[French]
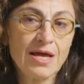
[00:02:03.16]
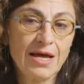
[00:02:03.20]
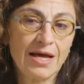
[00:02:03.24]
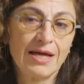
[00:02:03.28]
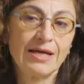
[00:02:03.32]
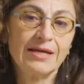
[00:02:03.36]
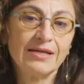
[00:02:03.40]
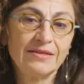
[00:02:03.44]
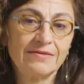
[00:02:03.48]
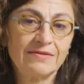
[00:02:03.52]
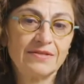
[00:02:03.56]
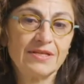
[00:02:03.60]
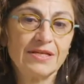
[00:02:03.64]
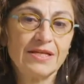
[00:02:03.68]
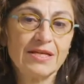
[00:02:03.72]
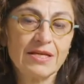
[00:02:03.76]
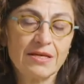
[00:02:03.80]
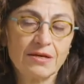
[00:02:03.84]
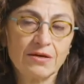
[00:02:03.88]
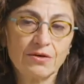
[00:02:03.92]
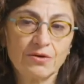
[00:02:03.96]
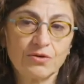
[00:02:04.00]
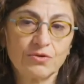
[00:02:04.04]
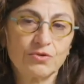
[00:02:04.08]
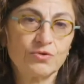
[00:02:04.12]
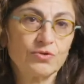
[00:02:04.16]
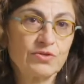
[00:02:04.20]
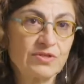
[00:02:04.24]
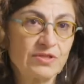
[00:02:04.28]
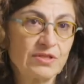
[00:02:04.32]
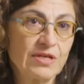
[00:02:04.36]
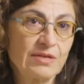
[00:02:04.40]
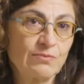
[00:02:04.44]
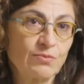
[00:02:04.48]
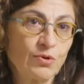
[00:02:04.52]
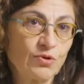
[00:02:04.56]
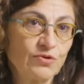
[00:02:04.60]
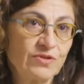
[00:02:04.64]
a, été euh,
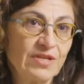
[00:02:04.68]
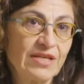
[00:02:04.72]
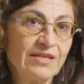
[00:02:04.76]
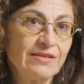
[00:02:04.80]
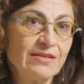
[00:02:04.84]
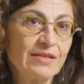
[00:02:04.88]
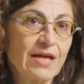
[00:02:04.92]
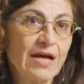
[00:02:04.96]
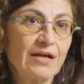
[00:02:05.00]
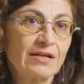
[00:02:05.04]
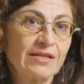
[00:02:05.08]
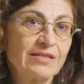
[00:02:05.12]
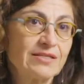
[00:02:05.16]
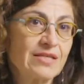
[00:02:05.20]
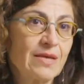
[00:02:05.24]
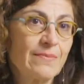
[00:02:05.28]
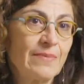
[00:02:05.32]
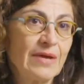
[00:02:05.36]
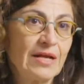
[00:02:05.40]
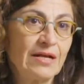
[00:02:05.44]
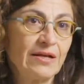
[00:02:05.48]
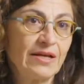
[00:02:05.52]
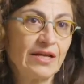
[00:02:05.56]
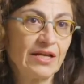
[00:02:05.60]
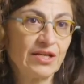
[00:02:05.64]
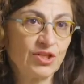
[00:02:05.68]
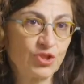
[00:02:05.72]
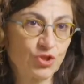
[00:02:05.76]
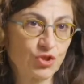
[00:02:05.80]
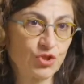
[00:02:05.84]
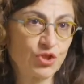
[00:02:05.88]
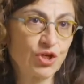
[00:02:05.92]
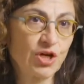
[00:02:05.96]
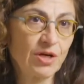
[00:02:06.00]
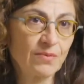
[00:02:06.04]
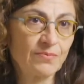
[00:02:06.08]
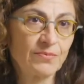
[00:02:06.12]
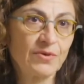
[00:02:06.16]
cette protéine qui s'appelle
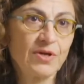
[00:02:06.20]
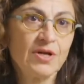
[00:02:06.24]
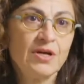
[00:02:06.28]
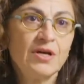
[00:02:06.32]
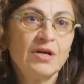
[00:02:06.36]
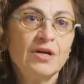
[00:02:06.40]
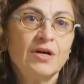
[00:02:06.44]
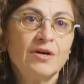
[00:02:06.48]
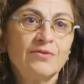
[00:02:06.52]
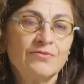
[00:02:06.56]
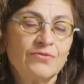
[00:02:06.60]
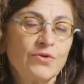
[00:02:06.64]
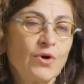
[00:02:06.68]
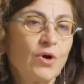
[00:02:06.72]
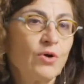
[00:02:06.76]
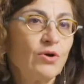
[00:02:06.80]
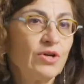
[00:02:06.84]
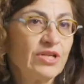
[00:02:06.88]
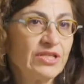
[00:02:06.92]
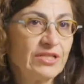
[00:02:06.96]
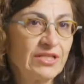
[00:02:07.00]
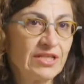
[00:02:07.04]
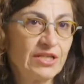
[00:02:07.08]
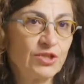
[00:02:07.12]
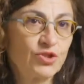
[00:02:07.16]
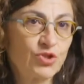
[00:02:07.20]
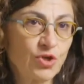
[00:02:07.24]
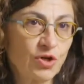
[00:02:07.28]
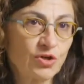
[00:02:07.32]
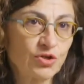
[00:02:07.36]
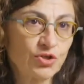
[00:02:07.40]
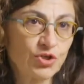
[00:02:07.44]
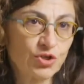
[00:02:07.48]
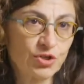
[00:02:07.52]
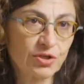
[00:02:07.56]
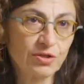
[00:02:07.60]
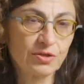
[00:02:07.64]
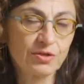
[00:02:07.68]
HJ for Holiday
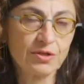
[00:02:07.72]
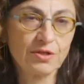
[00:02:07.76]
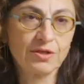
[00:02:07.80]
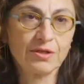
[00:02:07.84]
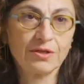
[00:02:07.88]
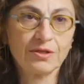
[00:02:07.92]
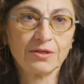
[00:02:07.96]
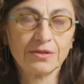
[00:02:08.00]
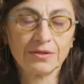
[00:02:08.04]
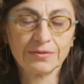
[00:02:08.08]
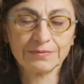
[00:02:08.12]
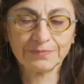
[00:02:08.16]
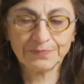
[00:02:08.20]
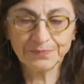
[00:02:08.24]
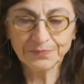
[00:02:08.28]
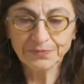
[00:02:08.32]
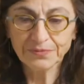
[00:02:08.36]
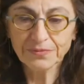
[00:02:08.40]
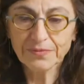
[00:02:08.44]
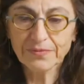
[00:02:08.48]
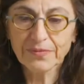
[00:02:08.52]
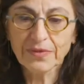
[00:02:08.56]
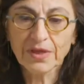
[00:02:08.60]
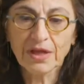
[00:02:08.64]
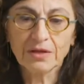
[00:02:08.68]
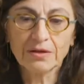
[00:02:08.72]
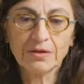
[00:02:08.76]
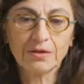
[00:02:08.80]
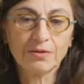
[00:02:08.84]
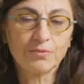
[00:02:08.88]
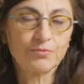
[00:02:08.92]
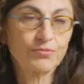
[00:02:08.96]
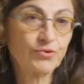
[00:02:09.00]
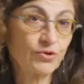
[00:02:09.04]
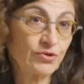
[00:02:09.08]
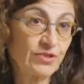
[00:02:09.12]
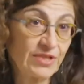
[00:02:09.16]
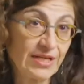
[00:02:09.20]
Junction euh,
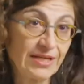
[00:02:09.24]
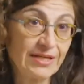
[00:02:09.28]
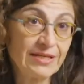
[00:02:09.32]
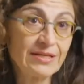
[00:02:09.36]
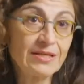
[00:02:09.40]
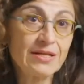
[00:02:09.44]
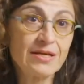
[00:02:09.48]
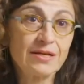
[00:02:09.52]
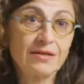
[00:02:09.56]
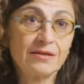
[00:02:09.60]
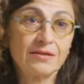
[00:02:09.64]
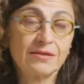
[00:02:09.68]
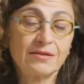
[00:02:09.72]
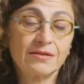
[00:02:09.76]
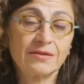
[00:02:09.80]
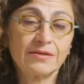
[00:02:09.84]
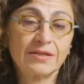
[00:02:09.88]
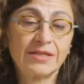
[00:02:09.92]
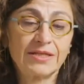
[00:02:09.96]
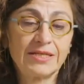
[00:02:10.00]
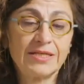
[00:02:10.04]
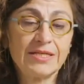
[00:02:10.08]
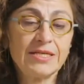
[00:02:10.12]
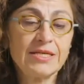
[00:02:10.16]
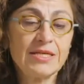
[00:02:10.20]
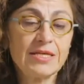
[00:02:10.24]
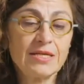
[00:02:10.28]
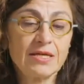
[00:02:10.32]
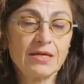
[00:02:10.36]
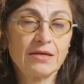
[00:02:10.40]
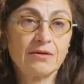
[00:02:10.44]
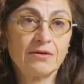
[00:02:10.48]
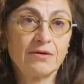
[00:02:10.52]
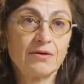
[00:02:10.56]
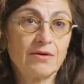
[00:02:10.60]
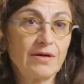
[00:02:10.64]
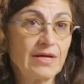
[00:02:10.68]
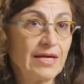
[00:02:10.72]
euh, Protein, qui
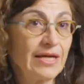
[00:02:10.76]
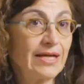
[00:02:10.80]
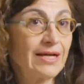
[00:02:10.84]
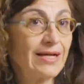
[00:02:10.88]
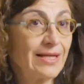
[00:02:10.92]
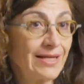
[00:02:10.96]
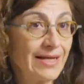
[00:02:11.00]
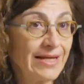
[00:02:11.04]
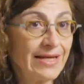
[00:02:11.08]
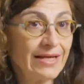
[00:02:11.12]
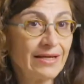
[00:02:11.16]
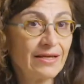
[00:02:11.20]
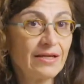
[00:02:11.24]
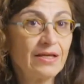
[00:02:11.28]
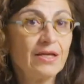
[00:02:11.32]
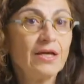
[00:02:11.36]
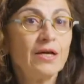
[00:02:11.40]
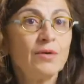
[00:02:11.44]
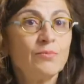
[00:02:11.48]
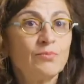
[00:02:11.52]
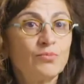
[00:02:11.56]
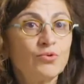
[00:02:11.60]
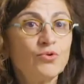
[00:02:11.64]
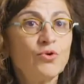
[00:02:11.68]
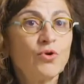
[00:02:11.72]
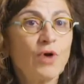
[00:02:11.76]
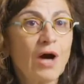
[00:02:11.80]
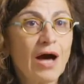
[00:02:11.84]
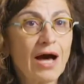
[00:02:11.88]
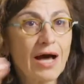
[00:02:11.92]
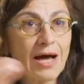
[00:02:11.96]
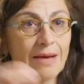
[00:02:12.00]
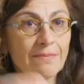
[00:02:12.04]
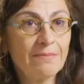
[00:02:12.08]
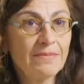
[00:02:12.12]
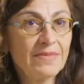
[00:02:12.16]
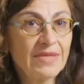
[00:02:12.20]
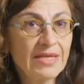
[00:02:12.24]
est clé pour
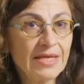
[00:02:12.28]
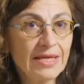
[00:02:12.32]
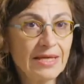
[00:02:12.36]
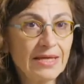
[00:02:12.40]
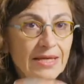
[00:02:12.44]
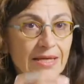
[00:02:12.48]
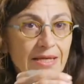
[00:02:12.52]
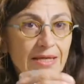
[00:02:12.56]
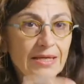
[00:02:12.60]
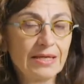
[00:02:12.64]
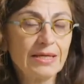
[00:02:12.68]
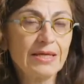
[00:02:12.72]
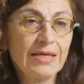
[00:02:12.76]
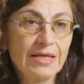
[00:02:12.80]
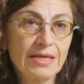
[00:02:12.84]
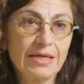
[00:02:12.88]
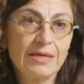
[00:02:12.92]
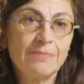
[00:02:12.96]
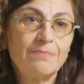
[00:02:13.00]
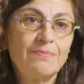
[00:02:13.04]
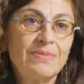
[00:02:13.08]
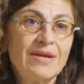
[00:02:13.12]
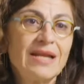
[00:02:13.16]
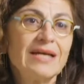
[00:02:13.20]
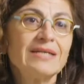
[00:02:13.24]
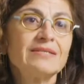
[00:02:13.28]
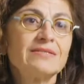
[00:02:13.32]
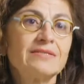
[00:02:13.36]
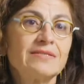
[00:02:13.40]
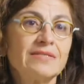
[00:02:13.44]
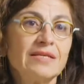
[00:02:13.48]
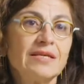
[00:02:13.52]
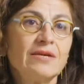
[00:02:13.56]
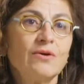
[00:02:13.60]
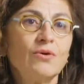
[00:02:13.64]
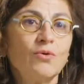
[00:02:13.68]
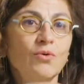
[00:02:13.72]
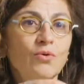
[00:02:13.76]
amener et, et,
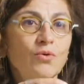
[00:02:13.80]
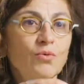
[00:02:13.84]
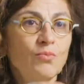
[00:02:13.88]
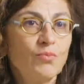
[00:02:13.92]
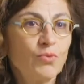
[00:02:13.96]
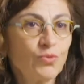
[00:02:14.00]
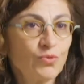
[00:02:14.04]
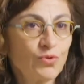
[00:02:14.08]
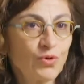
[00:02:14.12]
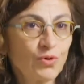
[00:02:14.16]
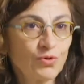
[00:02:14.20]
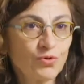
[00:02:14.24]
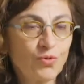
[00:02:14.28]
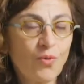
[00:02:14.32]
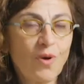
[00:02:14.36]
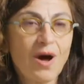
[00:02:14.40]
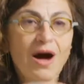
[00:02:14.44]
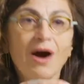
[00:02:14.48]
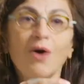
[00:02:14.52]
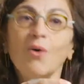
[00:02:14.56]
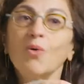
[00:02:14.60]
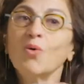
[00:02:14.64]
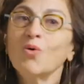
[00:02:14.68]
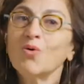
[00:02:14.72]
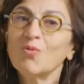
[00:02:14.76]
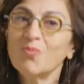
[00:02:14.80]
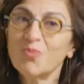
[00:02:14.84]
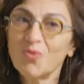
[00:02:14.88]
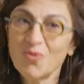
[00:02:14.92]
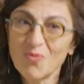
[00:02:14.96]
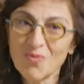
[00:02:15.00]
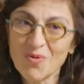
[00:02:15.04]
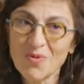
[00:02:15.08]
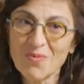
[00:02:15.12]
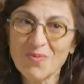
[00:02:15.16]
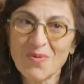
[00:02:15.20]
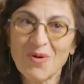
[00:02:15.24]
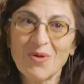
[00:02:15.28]
placer au bon endroit, au
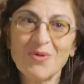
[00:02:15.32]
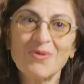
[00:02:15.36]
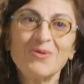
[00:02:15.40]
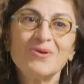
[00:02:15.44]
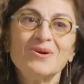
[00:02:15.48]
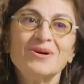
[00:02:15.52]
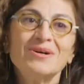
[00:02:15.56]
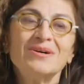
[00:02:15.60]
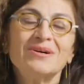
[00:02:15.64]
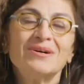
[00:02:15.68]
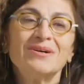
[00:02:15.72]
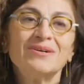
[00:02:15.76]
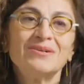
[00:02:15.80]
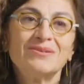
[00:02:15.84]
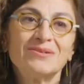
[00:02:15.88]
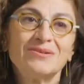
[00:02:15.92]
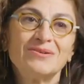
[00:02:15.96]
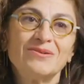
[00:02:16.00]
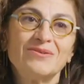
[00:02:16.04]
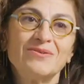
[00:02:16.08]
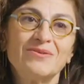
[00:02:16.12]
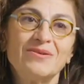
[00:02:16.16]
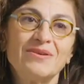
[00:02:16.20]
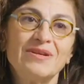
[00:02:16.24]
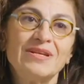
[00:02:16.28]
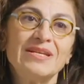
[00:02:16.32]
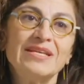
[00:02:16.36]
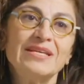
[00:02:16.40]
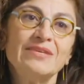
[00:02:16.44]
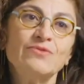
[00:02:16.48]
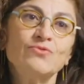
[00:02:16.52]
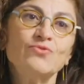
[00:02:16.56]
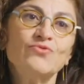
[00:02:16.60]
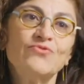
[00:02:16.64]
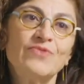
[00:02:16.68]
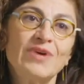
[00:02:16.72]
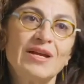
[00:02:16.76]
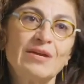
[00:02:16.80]
bon moment, les
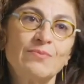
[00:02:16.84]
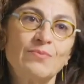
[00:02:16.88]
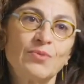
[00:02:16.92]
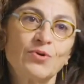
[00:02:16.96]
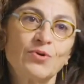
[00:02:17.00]
nouvelles